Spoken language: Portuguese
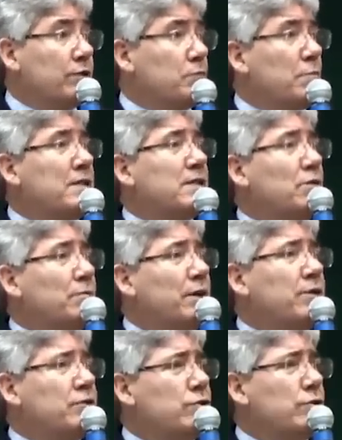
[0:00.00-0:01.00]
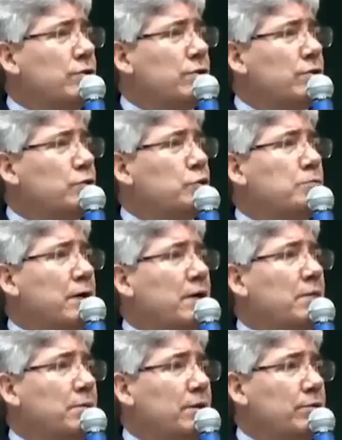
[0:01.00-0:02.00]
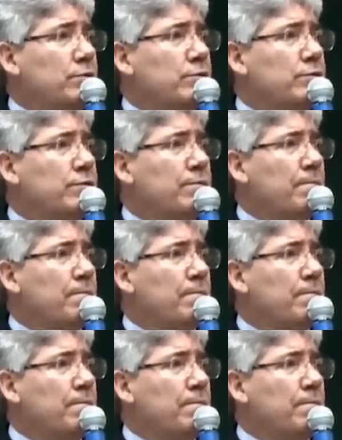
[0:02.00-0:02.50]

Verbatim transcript: especialmente os pergaminhos.